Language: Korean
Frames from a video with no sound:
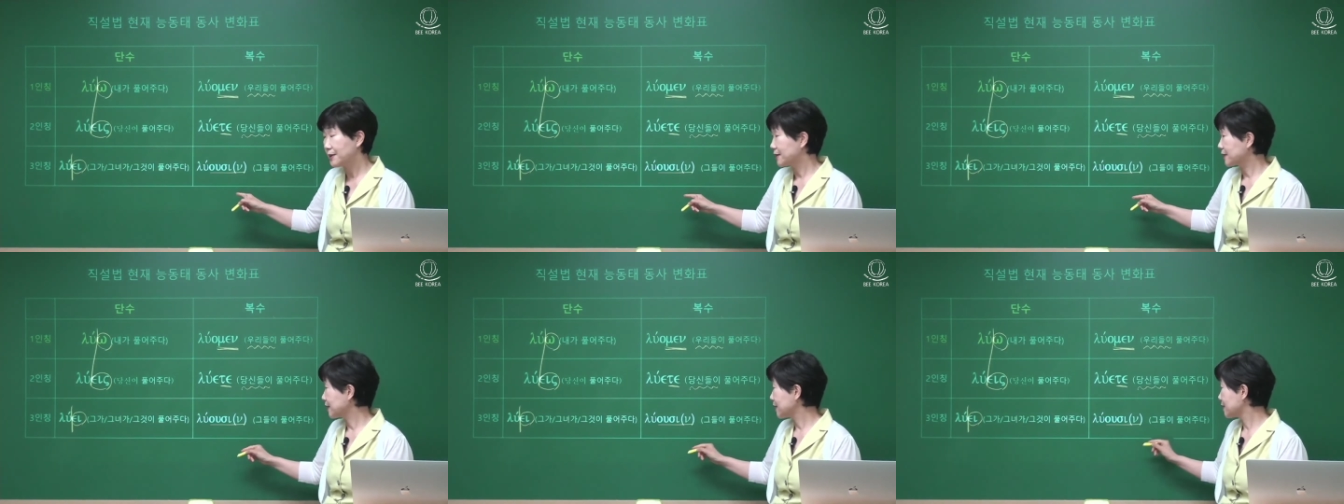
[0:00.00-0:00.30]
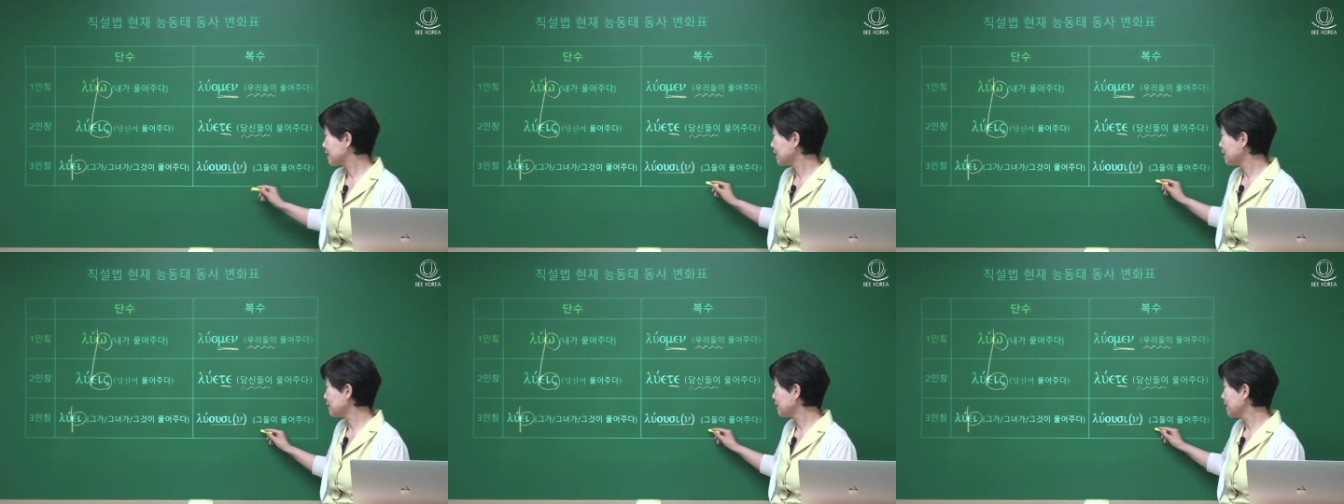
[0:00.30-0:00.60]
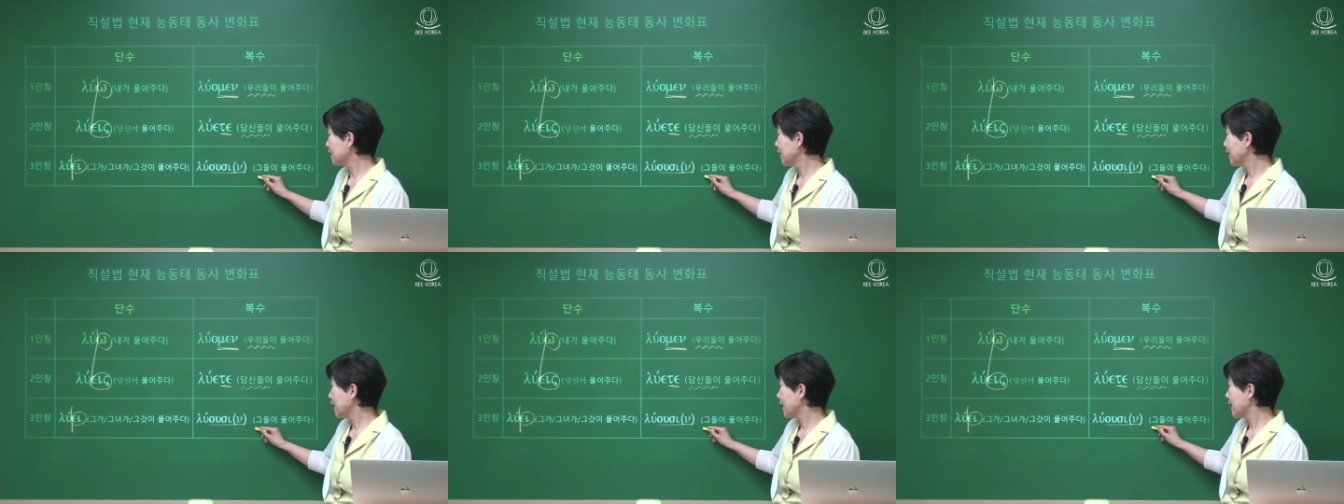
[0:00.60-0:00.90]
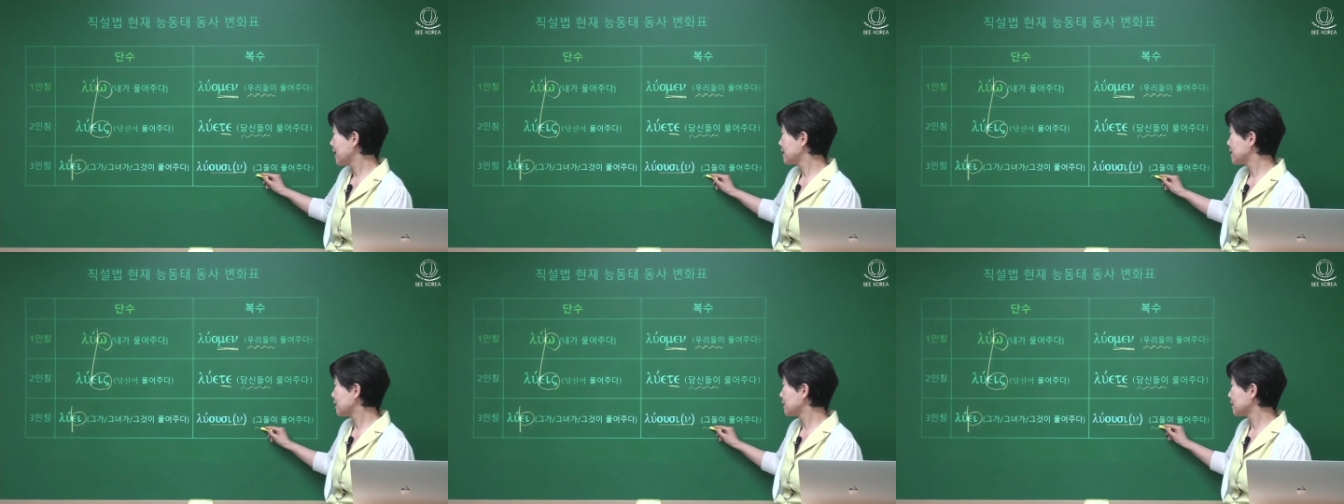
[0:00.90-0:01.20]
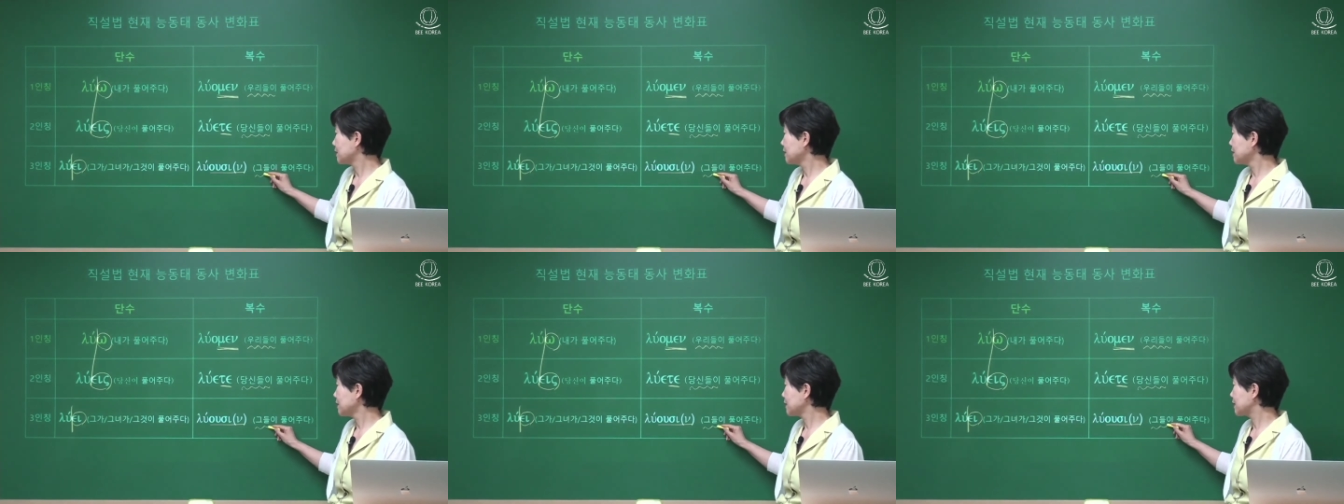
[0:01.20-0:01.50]
그래서
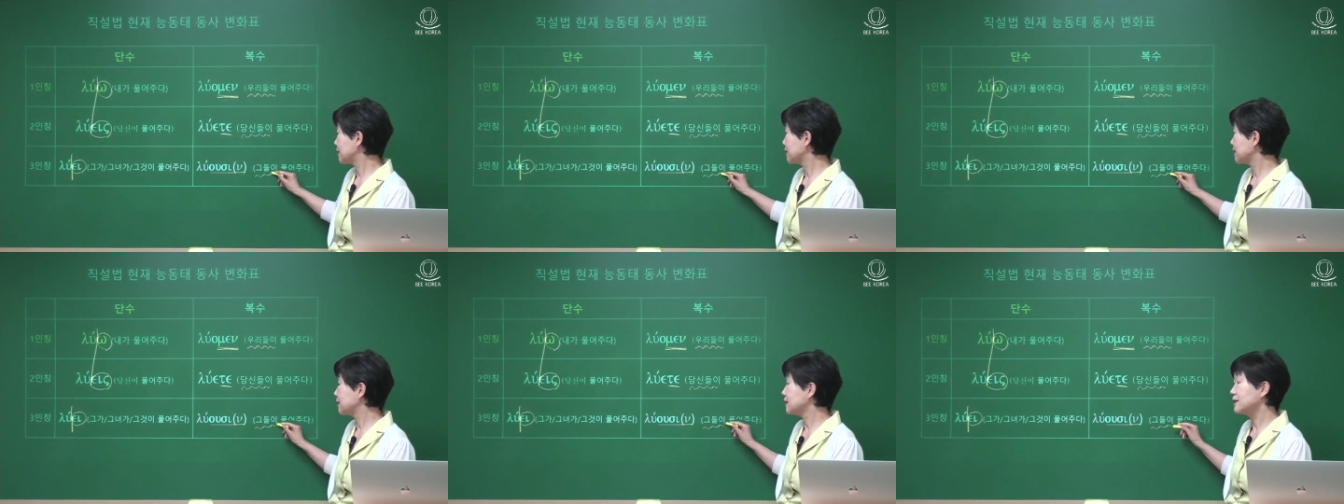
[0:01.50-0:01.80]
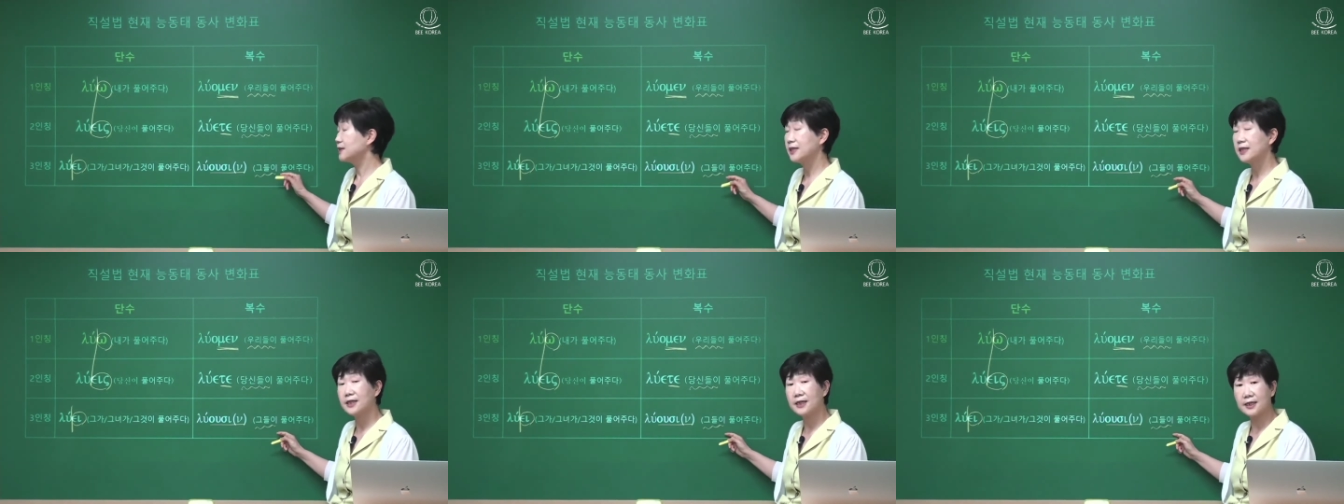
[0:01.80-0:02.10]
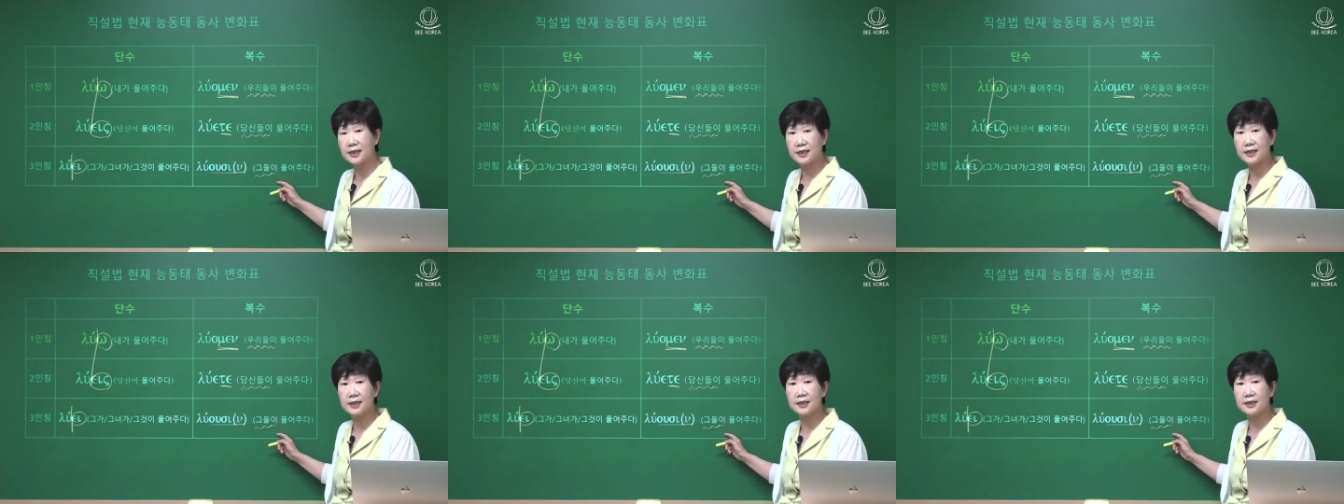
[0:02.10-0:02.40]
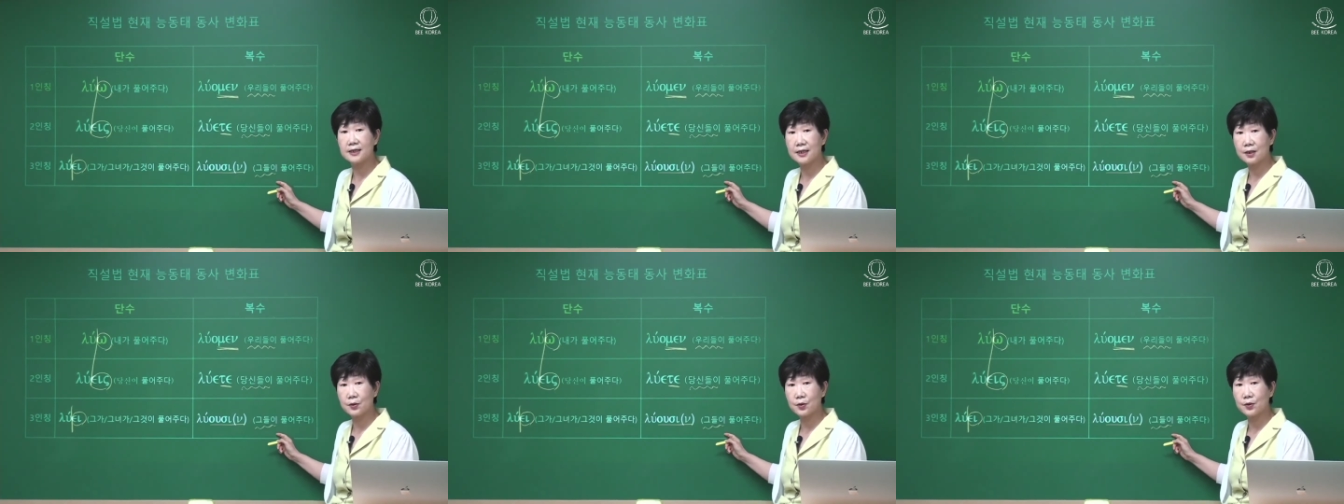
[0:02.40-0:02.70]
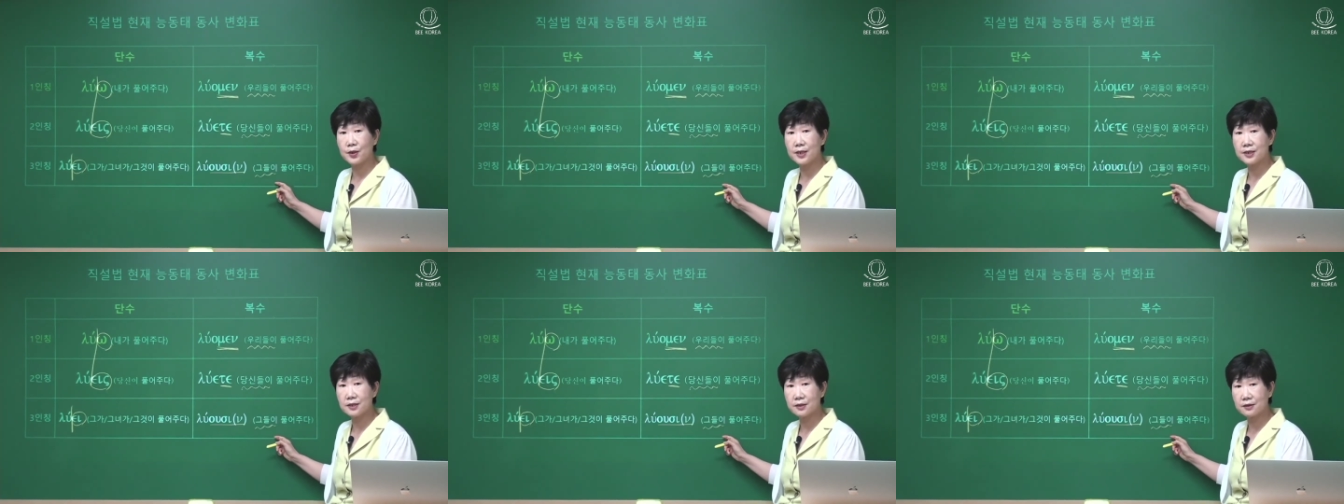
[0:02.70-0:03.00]
해석은 그들이 라고
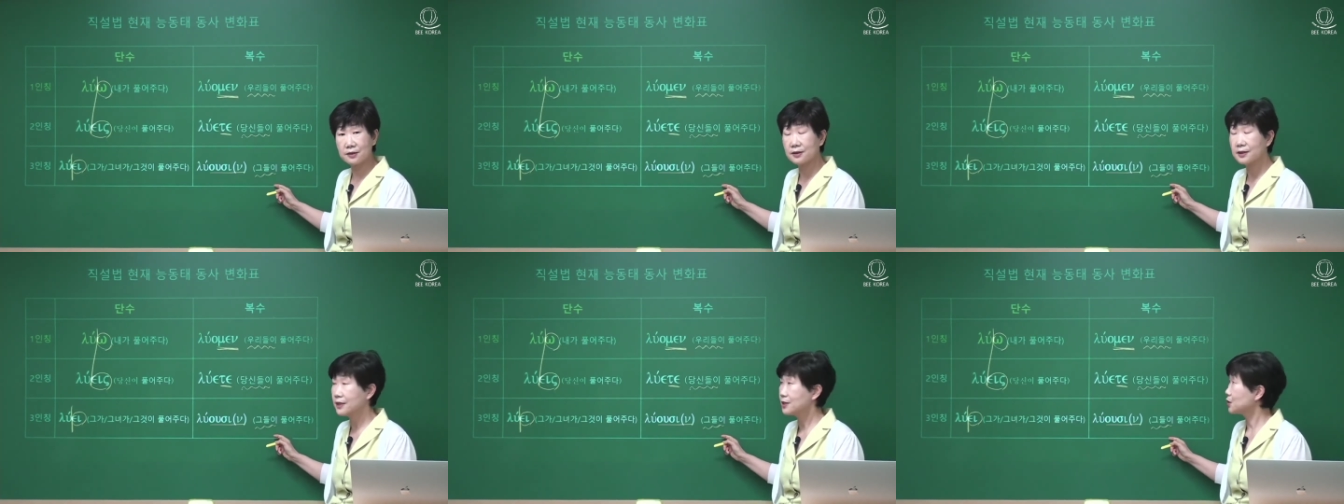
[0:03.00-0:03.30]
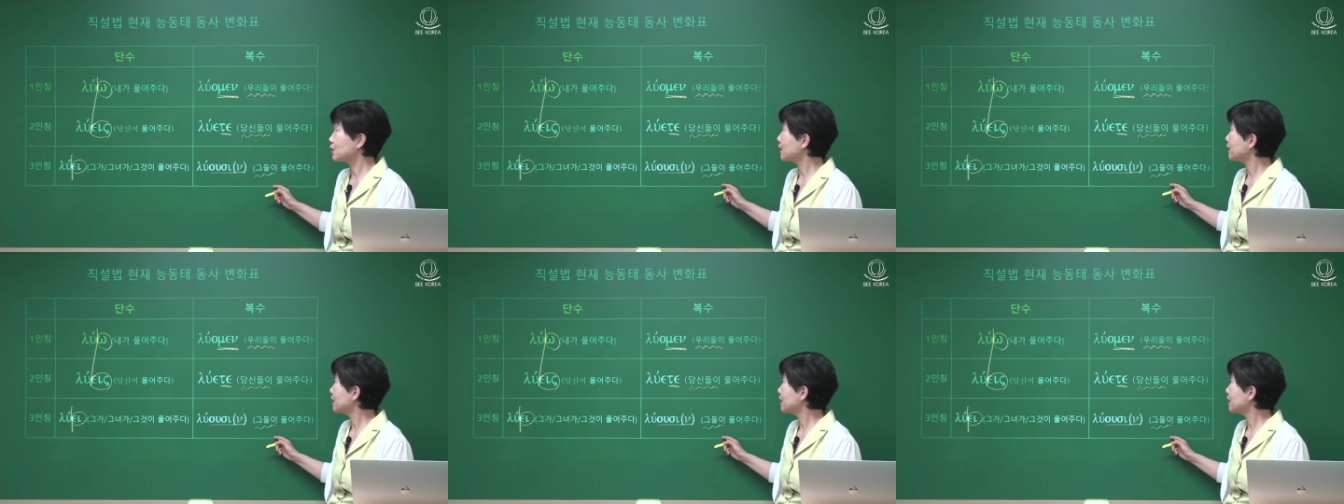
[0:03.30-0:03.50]
해석을 해줘야